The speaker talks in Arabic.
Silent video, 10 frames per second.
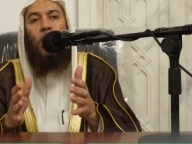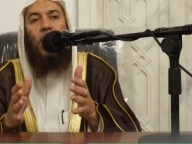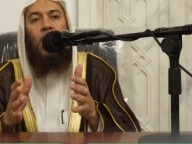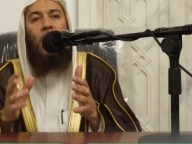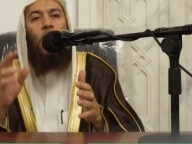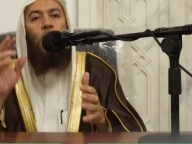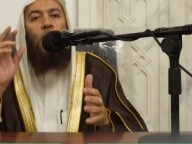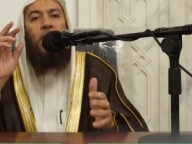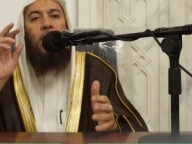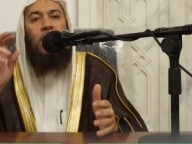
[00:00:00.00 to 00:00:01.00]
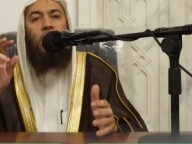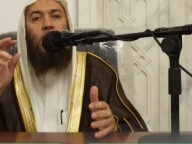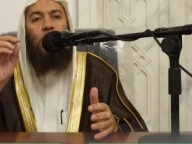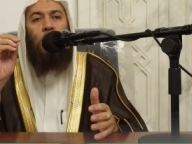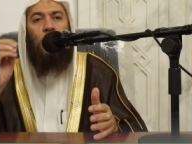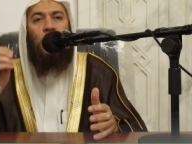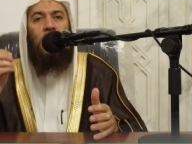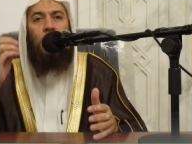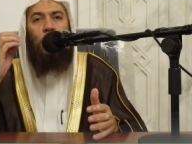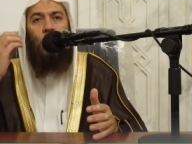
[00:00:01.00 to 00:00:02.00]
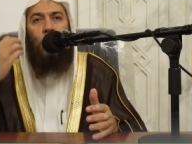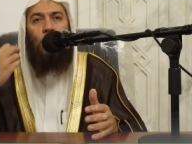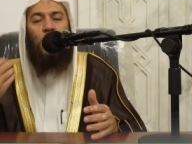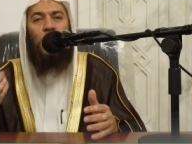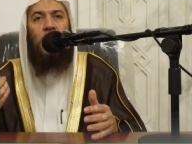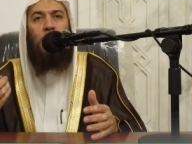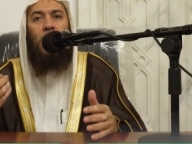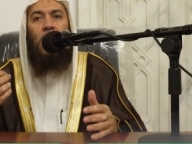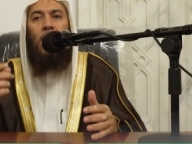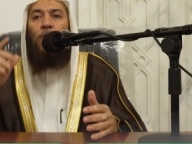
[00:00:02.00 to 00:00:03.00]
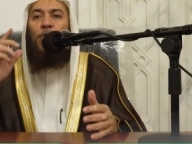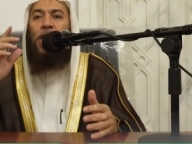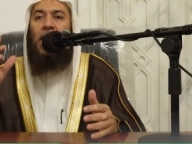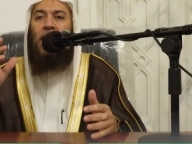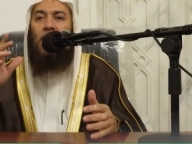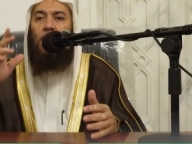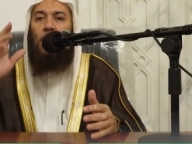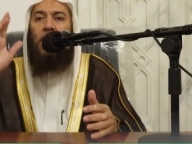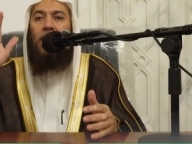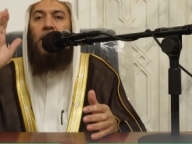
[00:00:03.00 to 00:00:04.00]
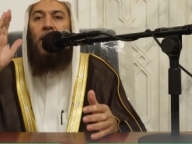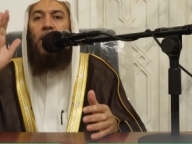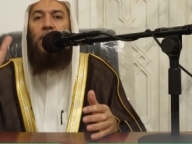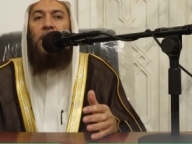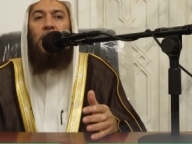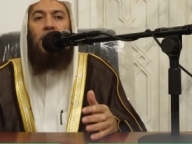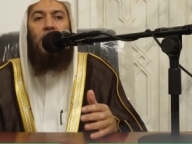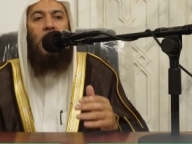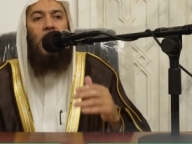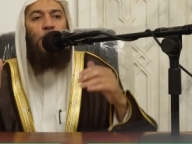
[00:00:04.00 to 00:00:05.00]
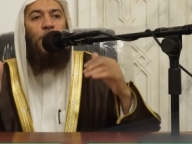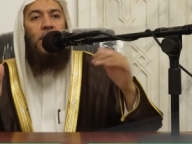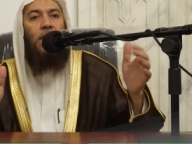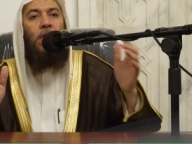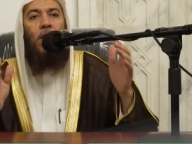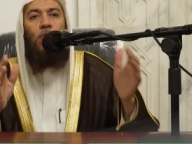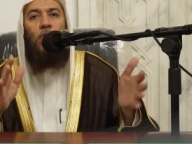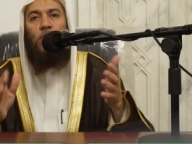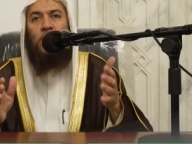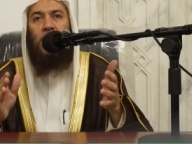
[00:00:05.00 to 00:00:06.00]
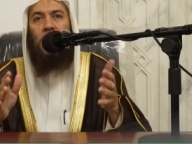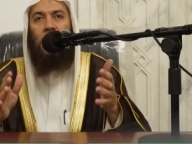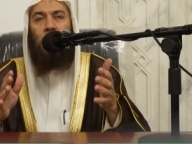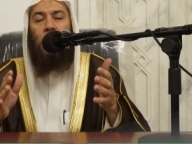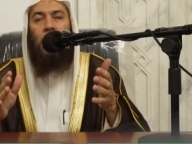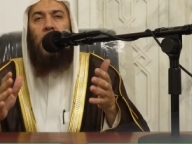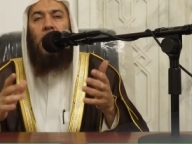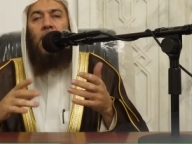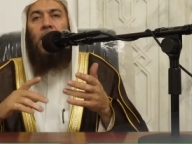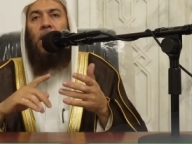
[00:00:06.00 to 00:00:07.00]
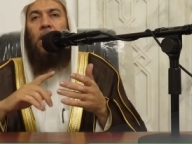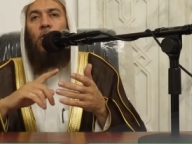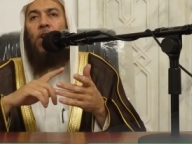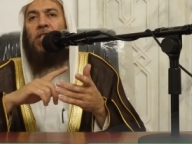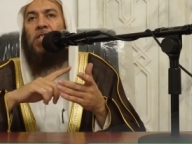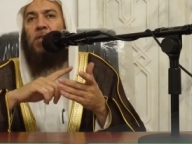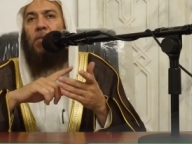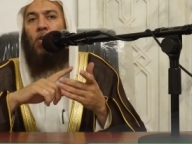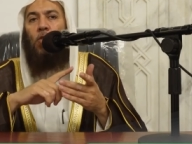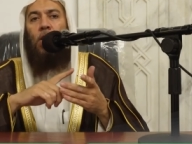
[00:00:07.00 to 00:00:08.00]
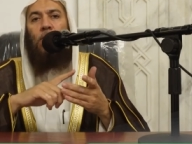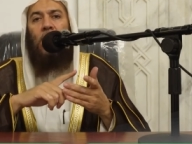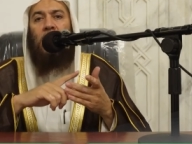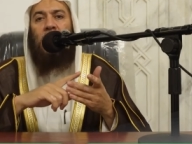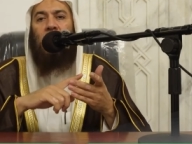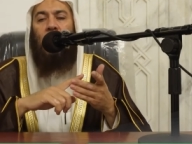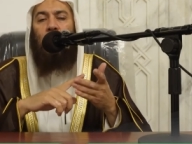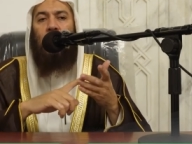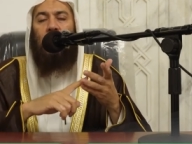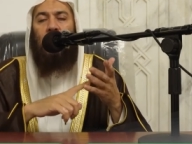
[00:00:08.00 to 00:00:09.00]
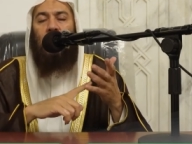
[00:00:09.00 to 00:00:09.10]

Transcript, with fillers: الله هو الرجل تصيبه المصيبه فيعلم انها من عند الله فيرضى ويسلم يقسم العلماء الصبر